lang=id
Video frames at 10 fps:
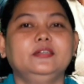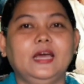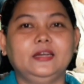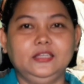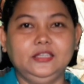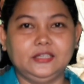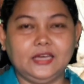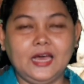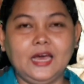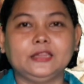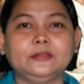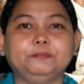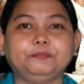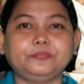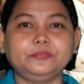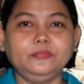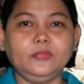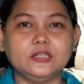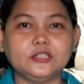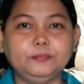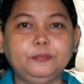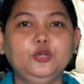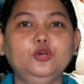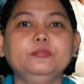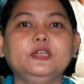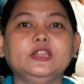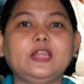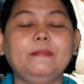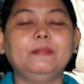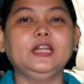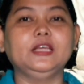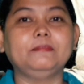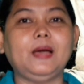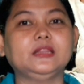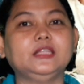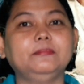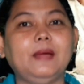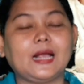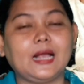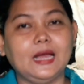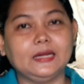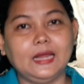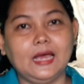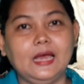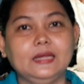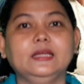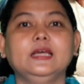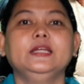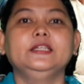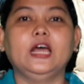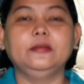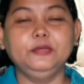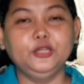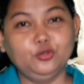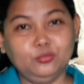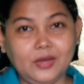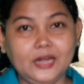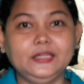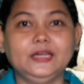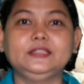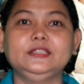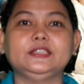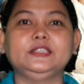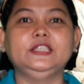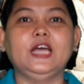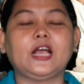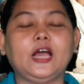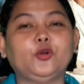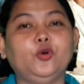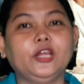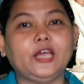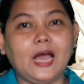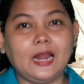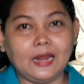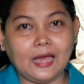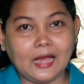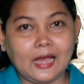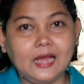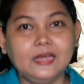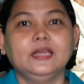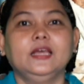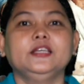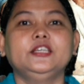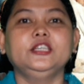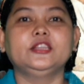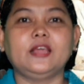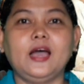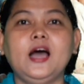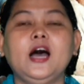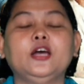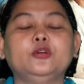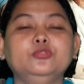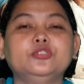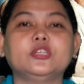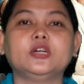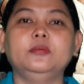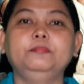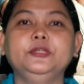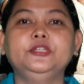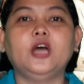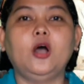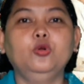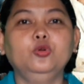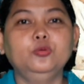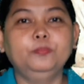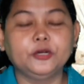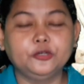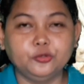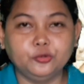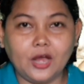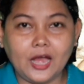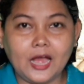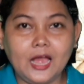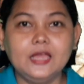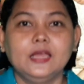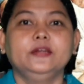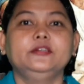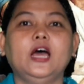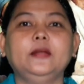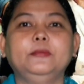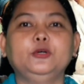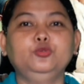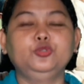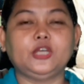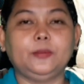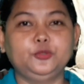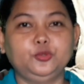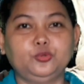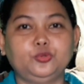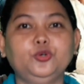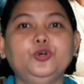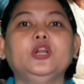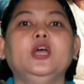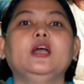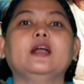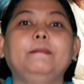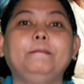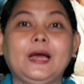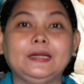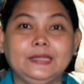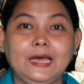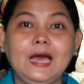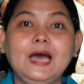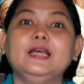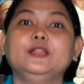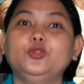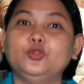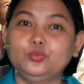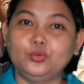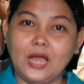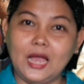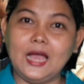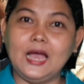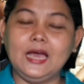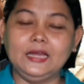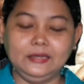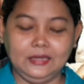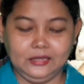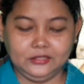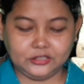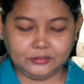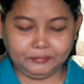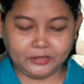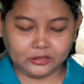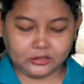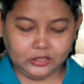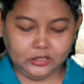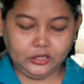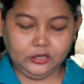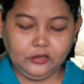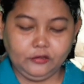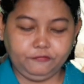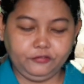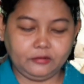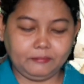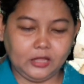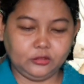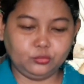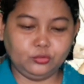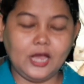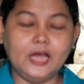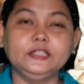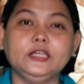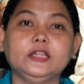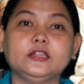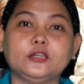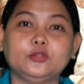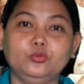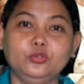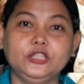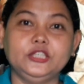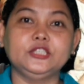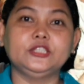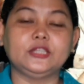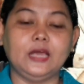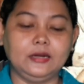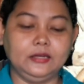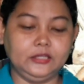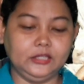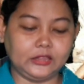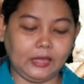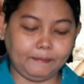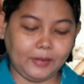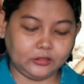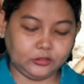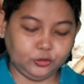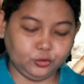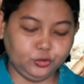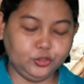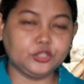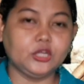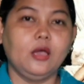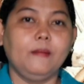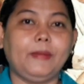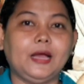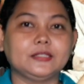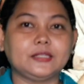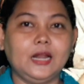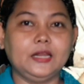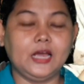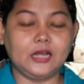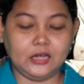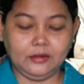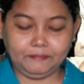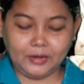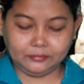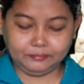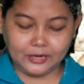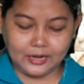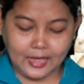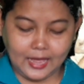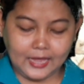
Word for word: Dan ingat, sebelum kita menikmati makanan dan minuman yang disediakan oleh Allah, kita harus terlebih dahulu berdoa dan mengucap syukur kepada Tuhan seperti firman Tuhan yang tertulis dari kitab Matius pasal yang ke-14